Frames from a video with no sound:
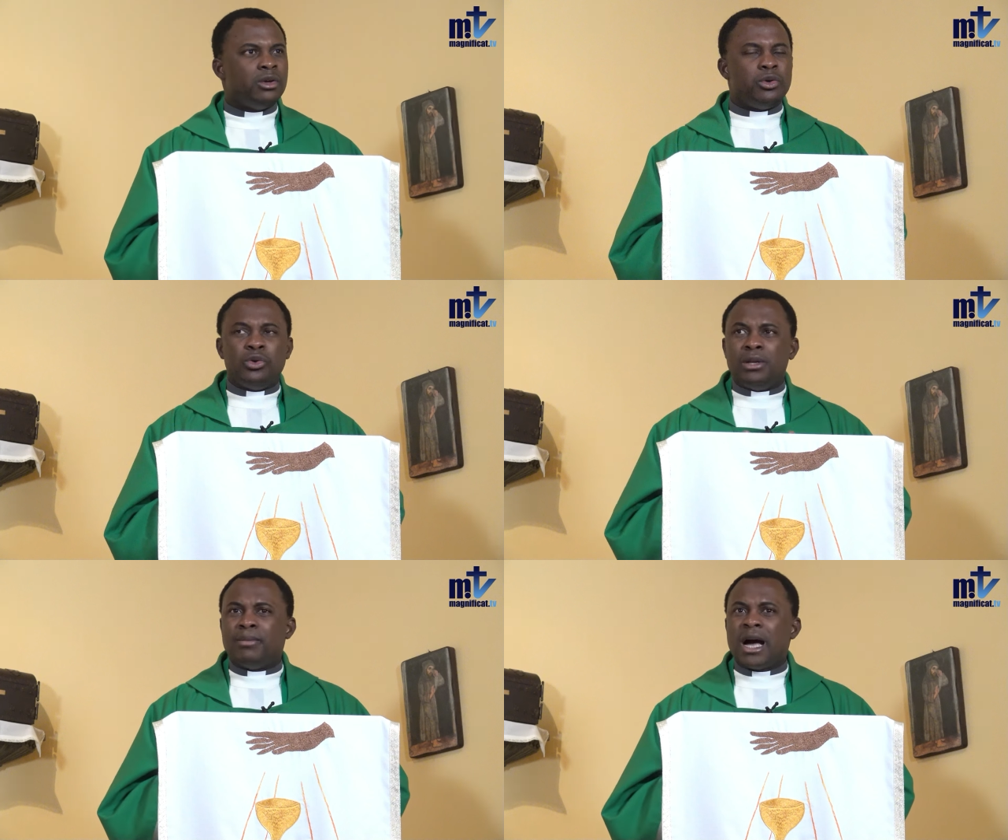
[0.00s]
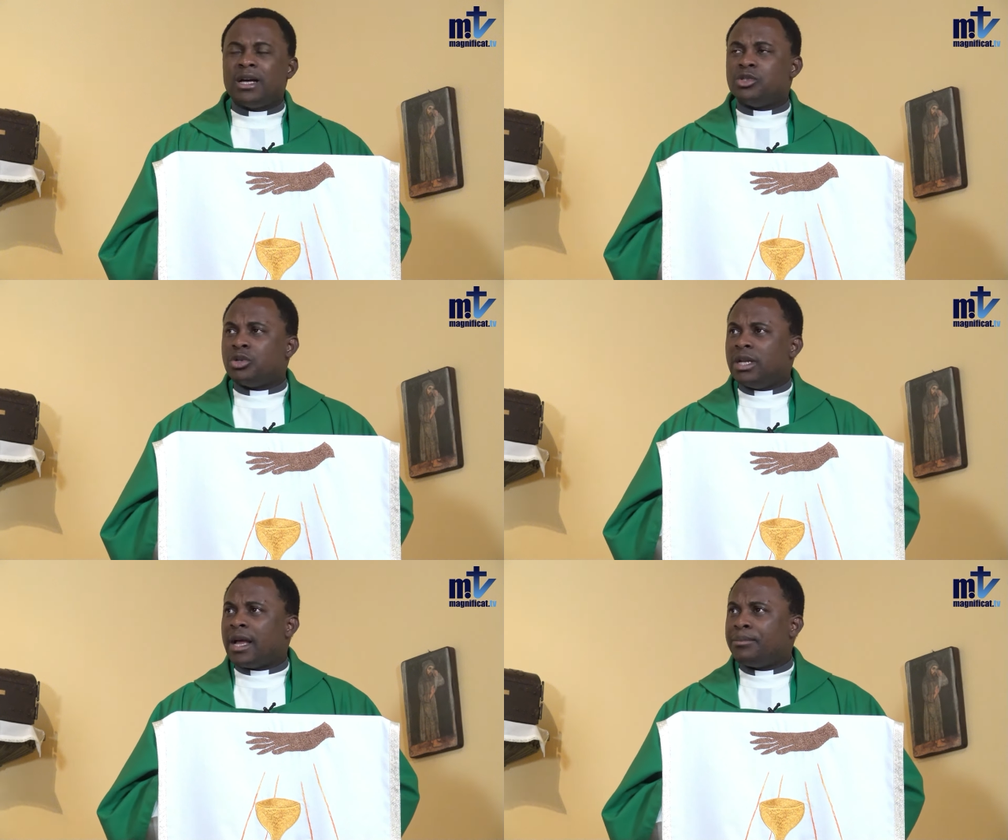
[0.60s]
une image
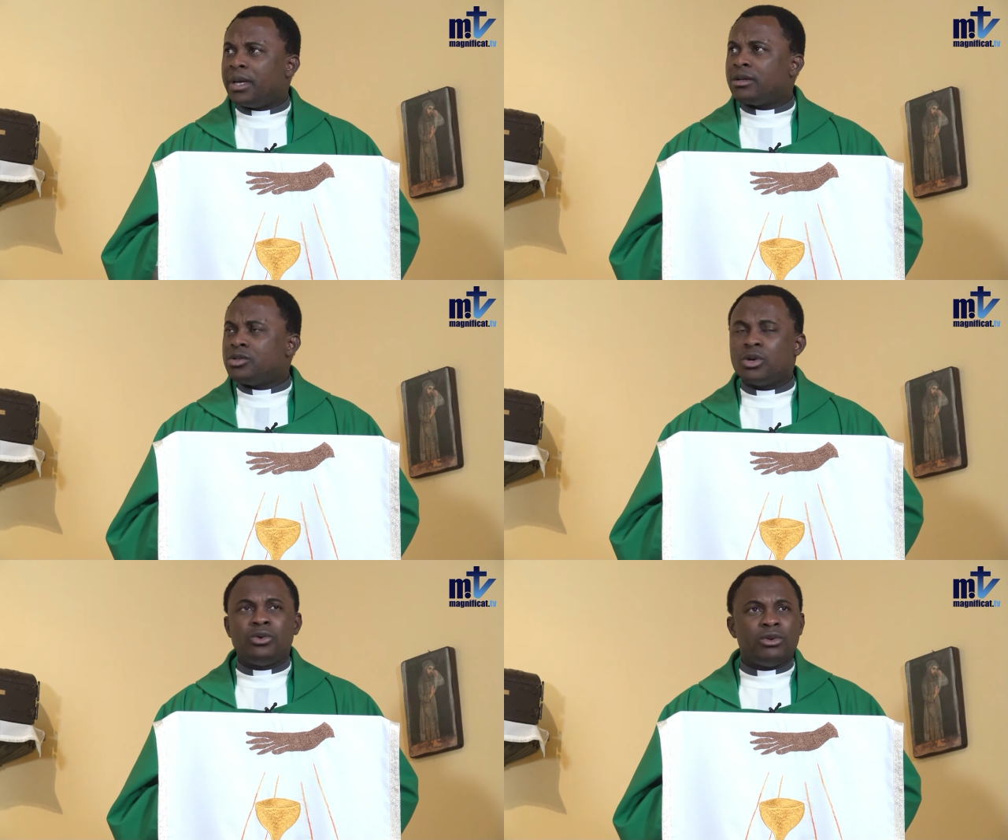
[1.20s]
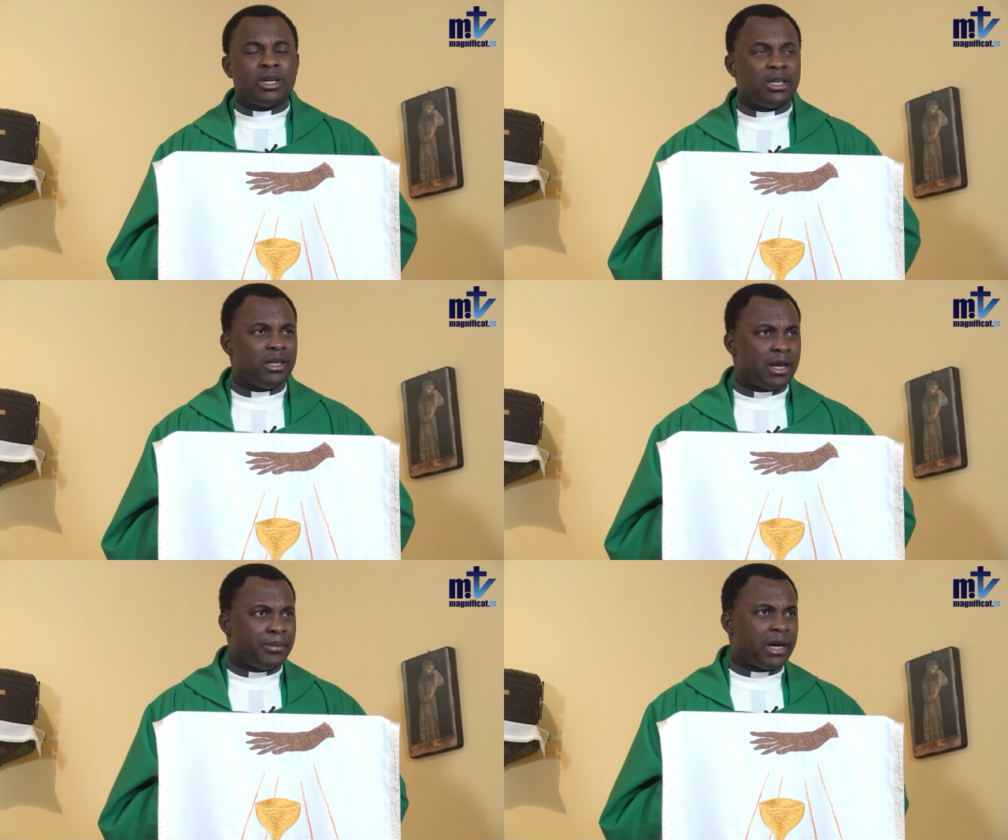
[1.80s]
de la personne qui
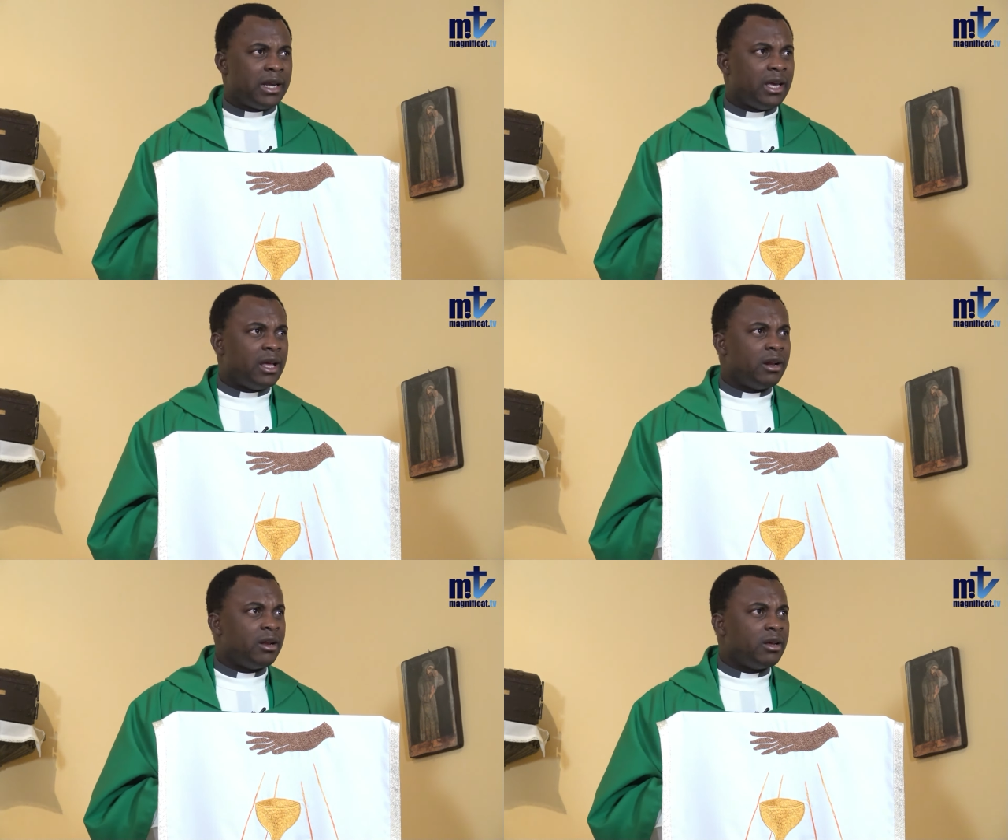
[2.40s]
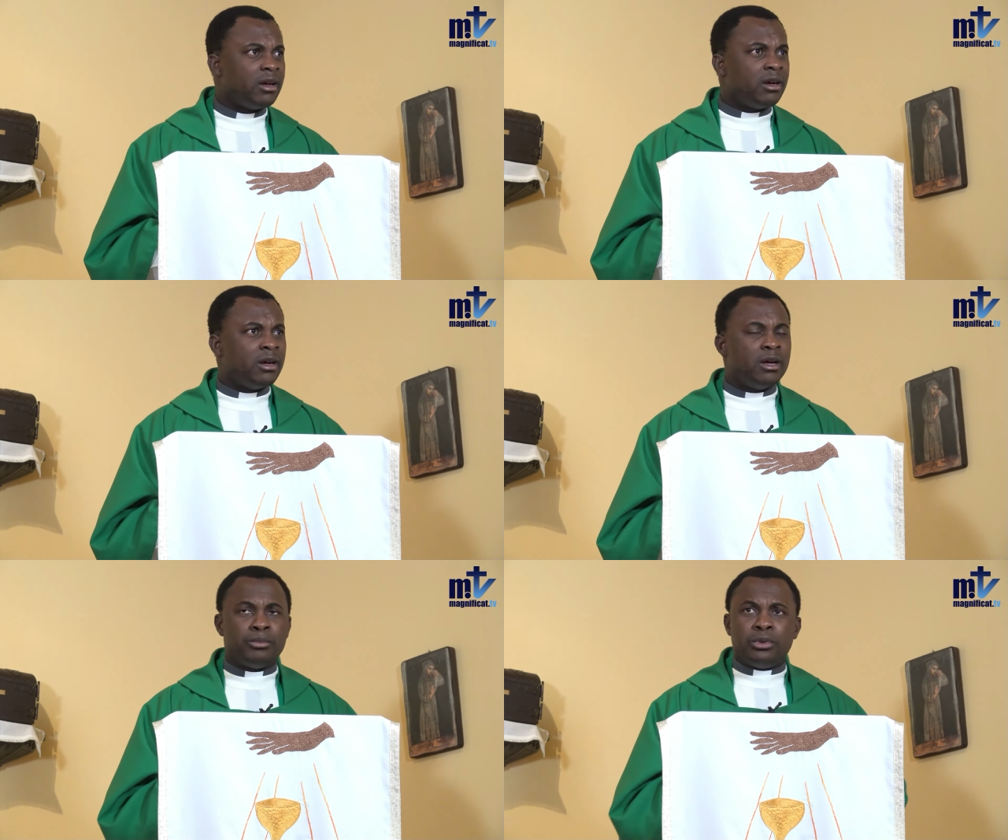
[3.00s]
n'est pas réelle.
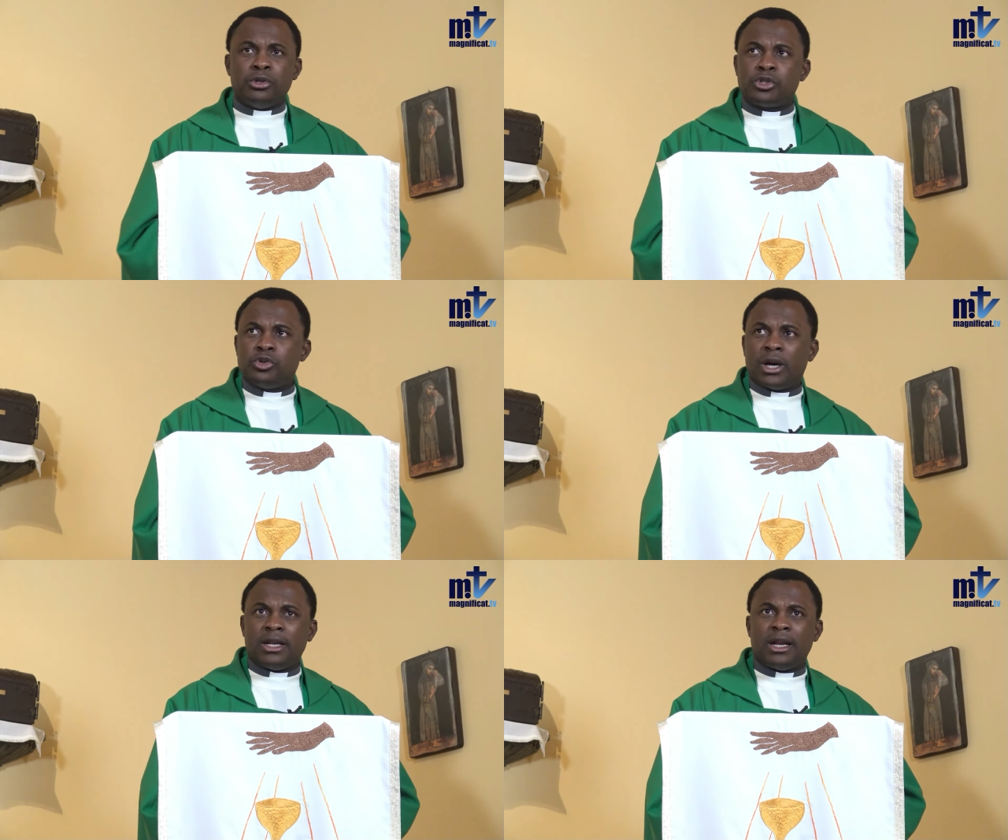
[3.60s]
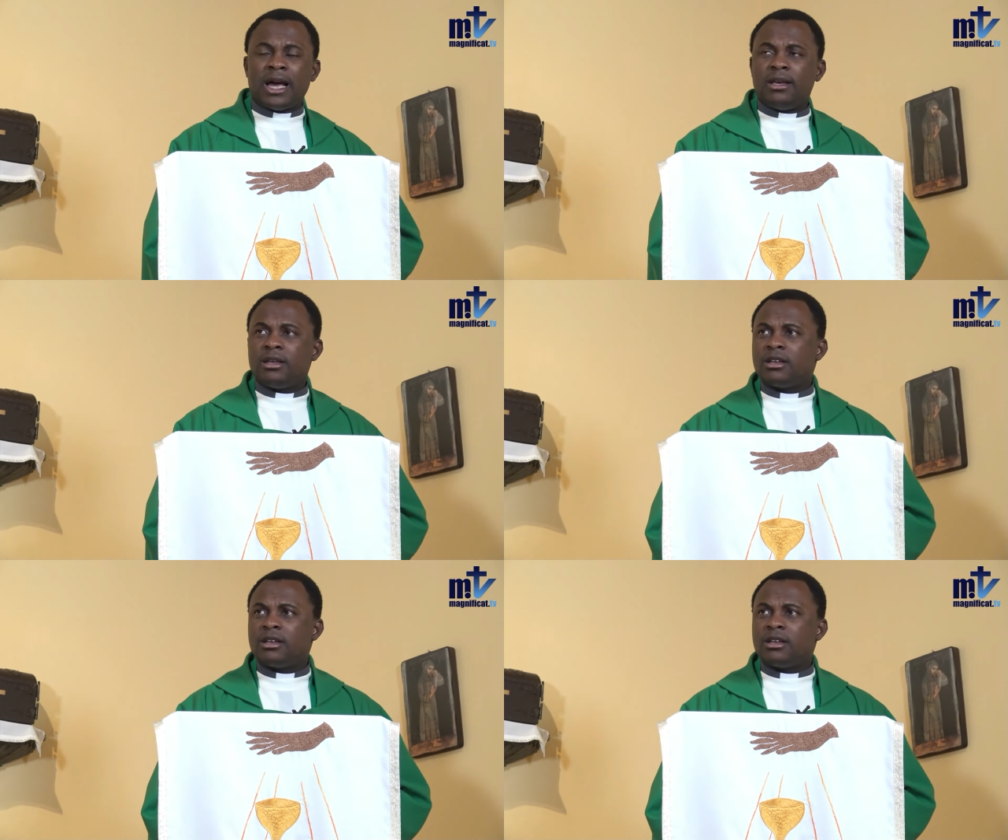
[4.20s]
Plus tu as des likes,